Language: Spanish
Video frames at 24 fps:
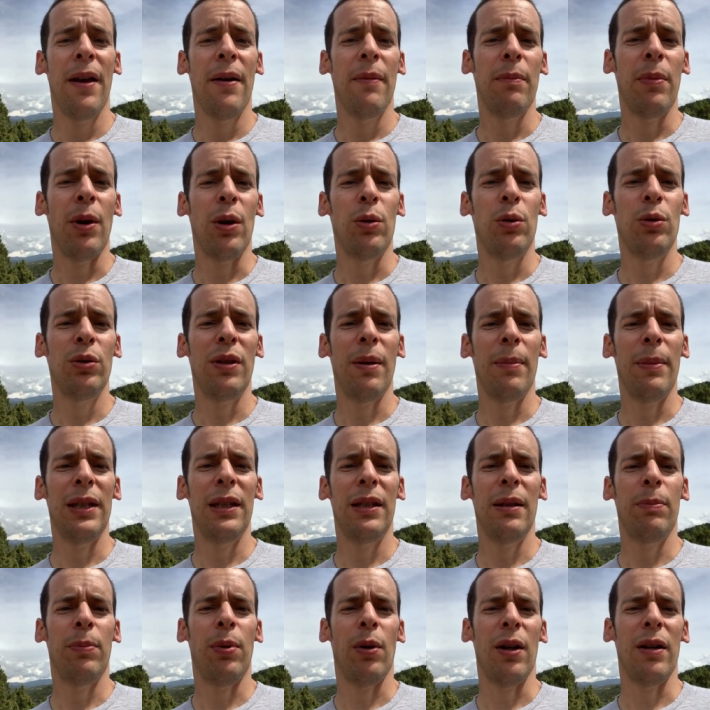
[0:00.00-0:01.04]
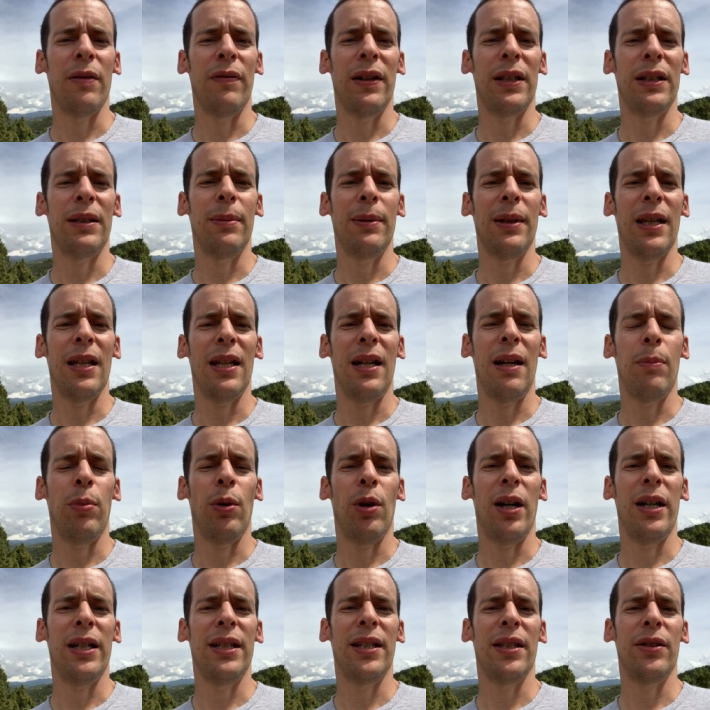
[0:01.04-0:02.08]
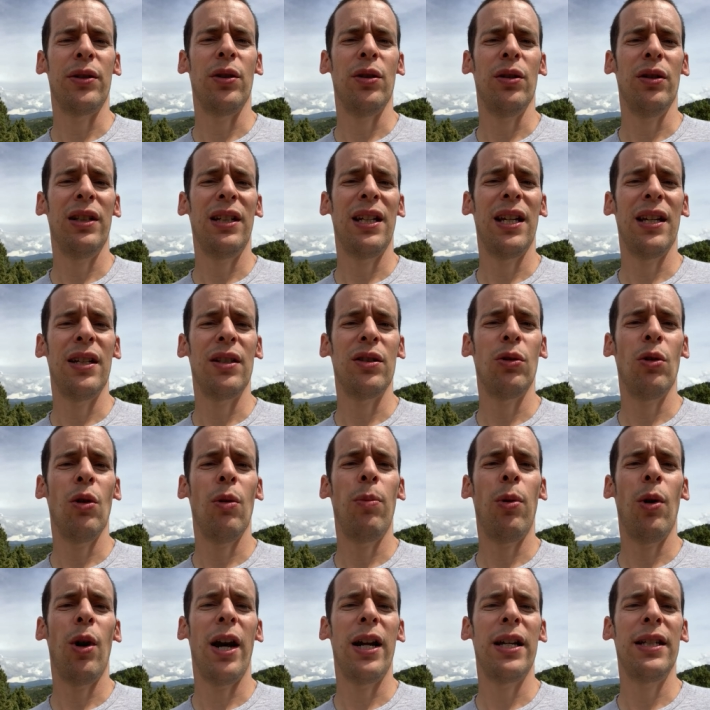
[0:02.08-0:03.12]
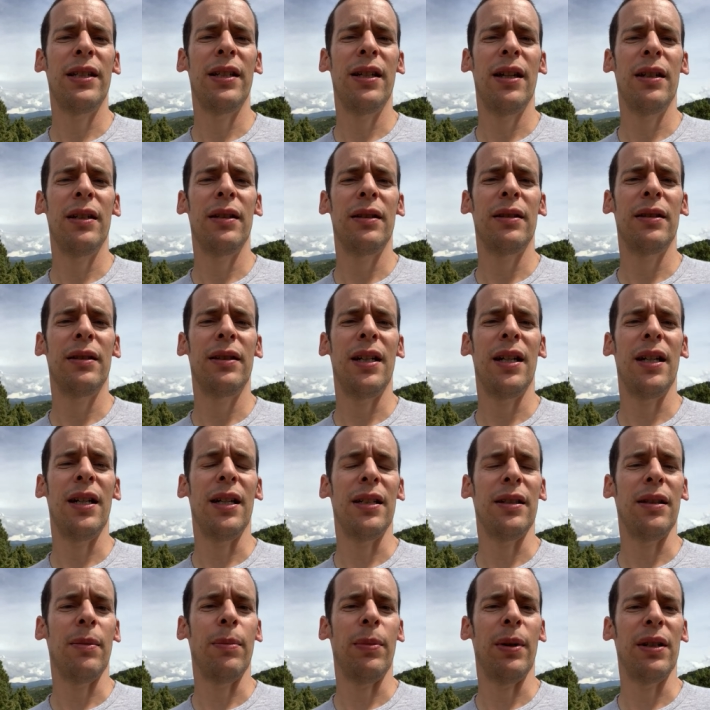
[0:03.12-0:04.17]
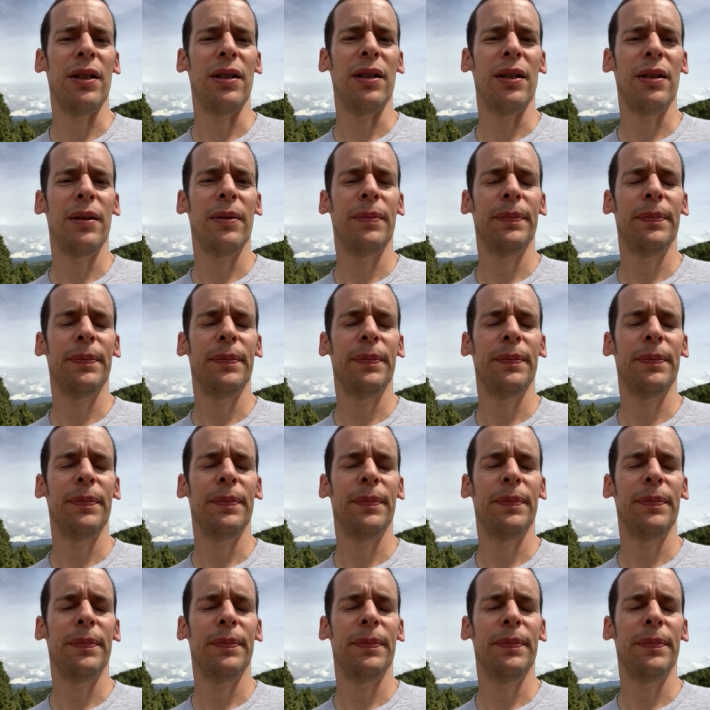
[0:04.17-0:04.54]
Pero justamente por la efectividad de la polarización, quienes no polarizan tienen las de perder.